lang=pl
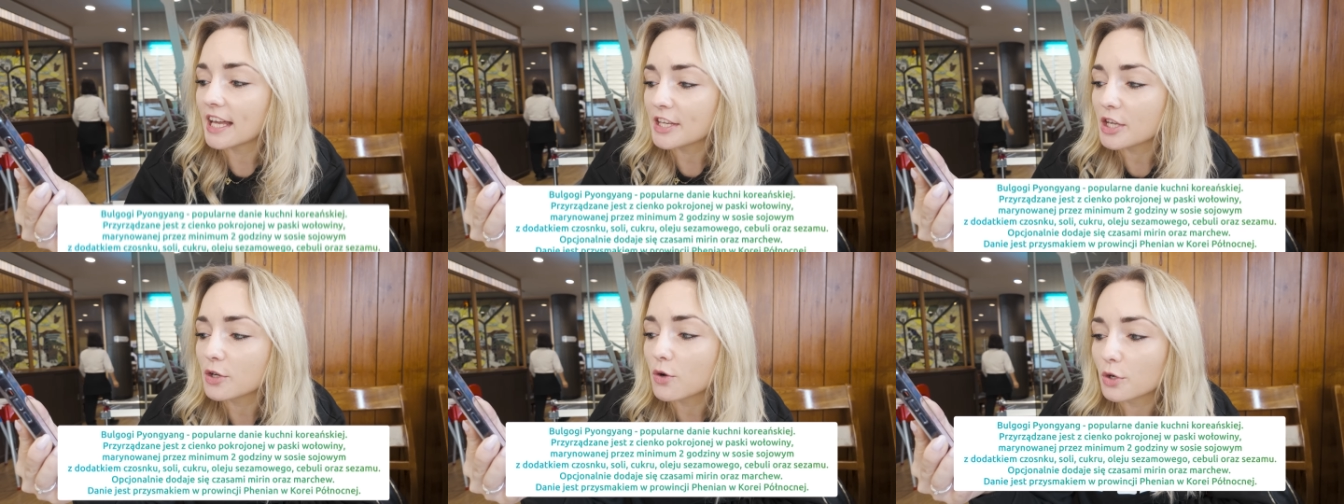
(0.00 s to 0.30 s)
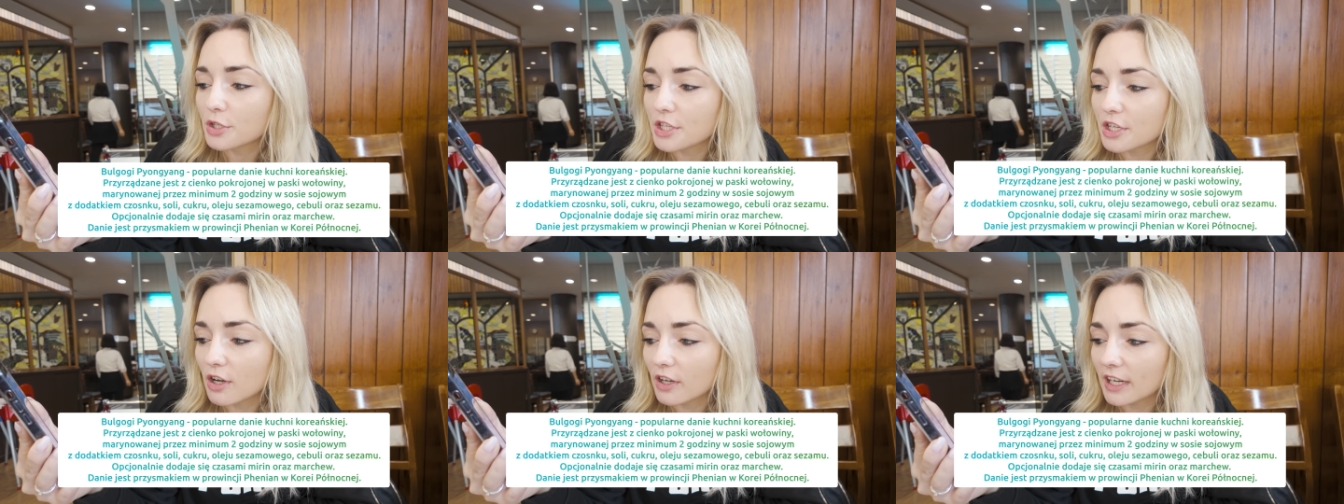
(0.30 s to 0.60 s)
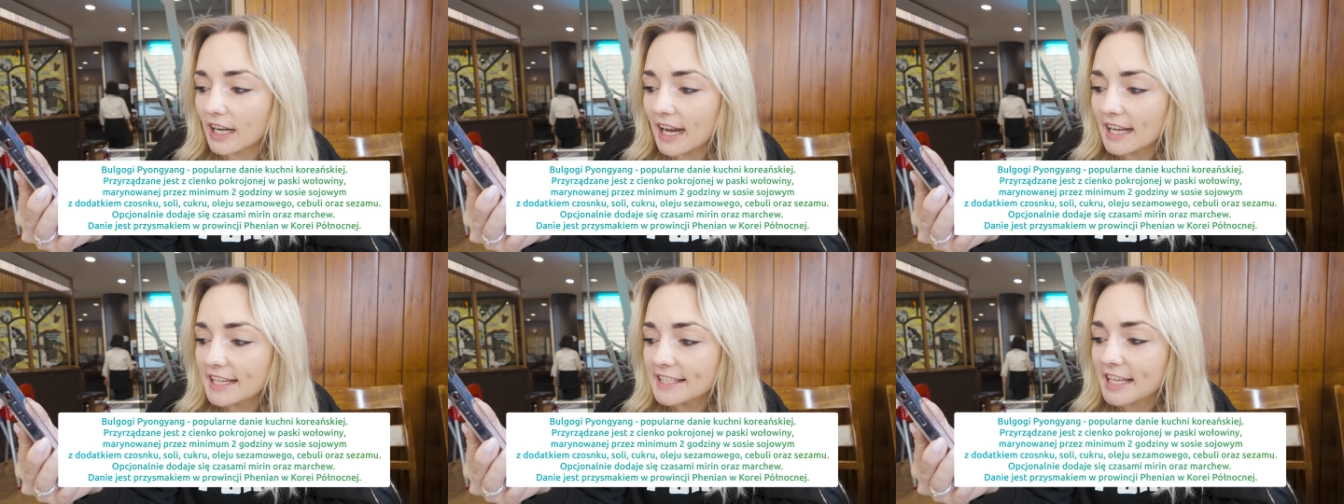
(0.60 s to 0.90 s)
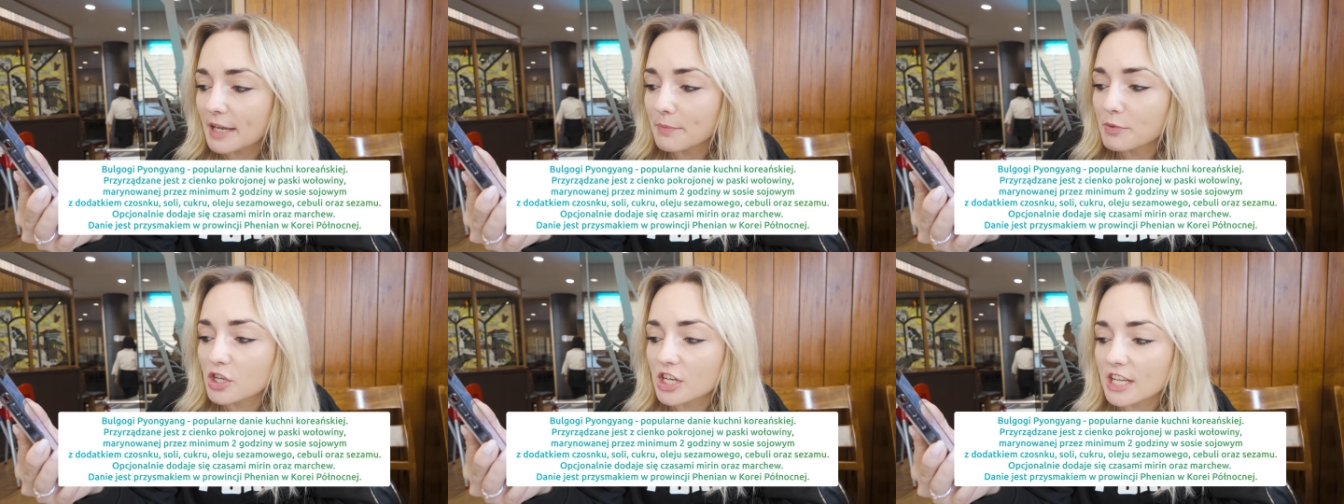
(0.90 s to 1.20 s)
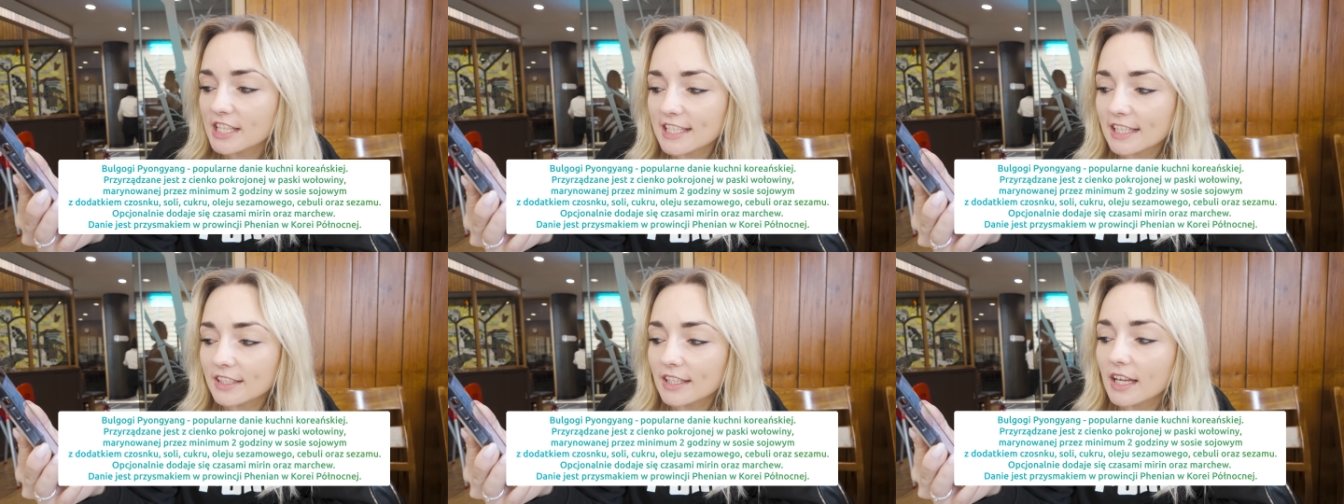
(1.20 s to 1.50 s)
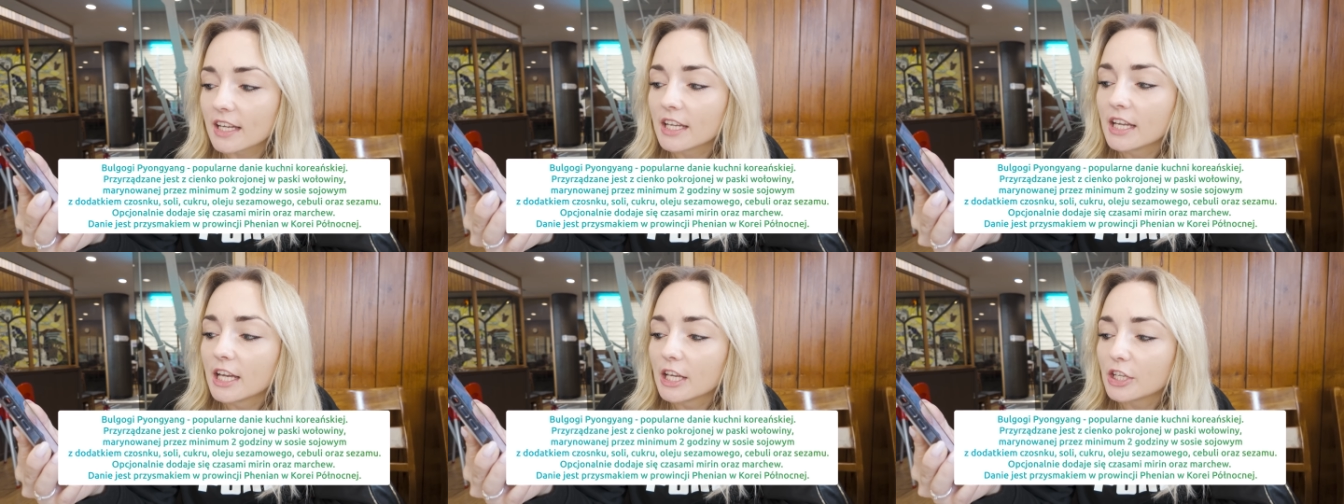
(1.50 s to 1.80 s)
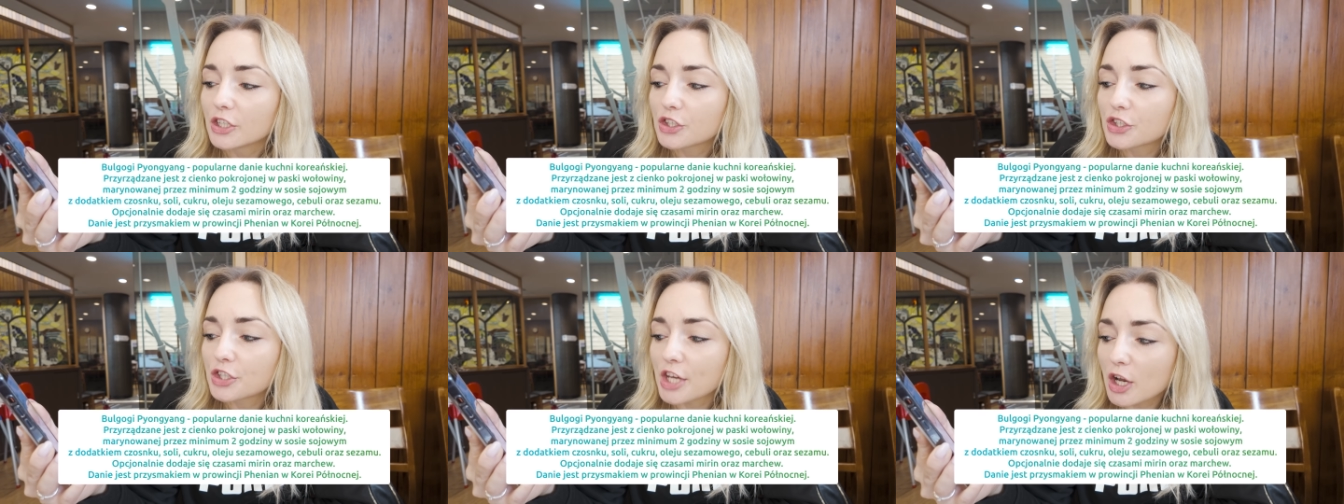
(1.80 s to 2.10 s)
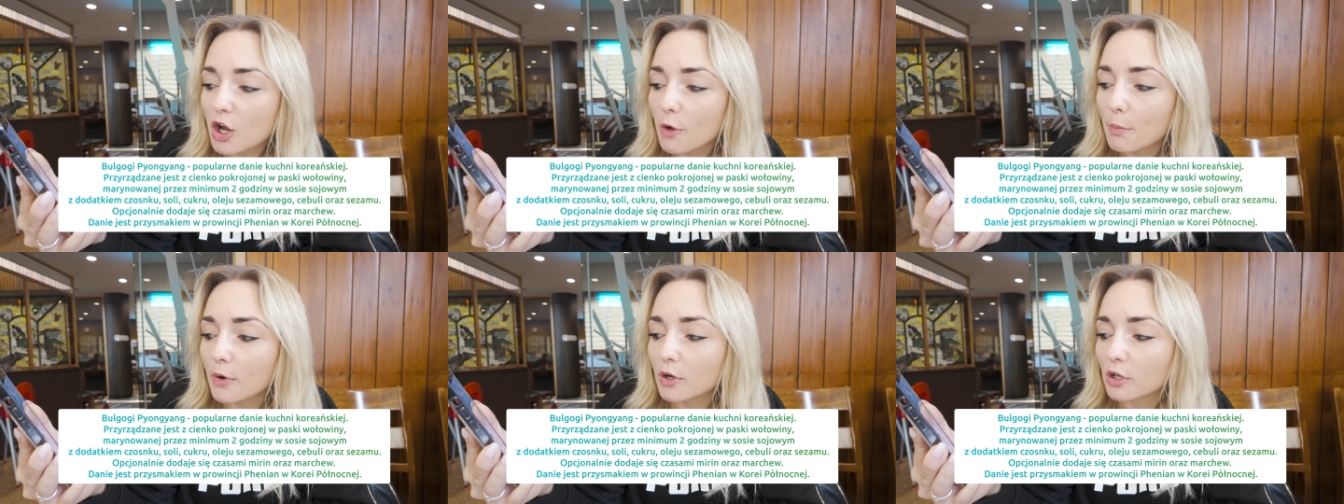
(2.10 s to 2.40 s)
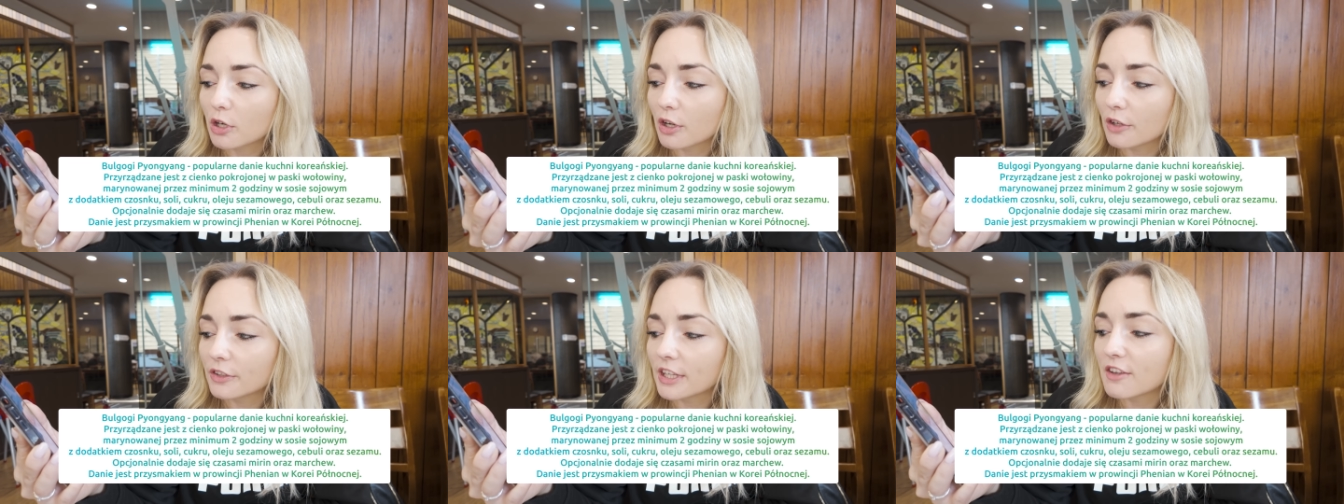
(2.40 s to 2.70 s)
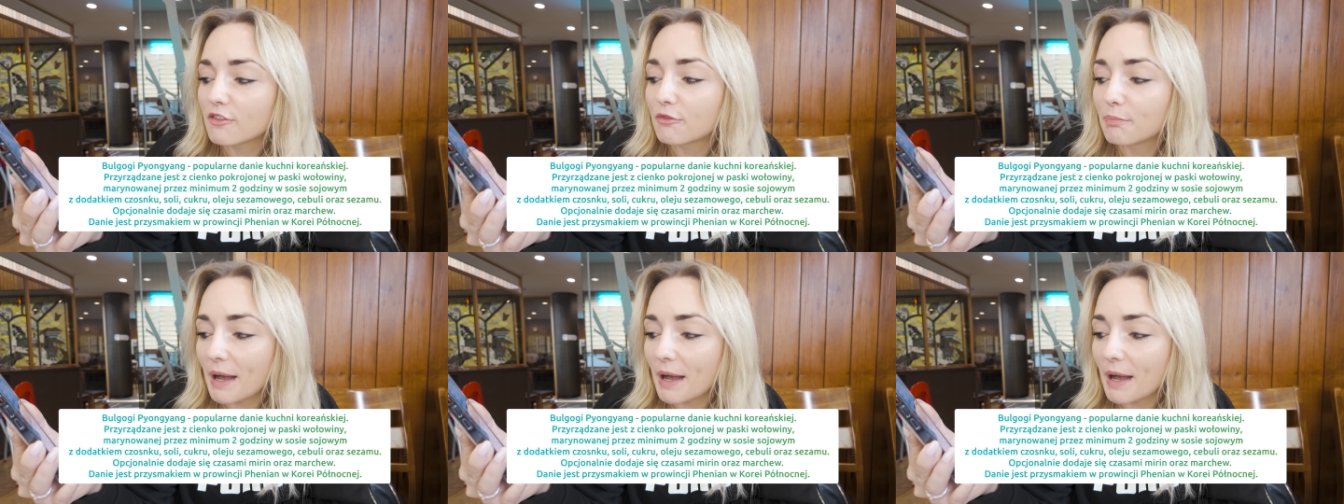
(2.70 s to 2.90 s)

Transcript: danie kuchni koreańskiej, przyrządzane z cienko pokrojonej w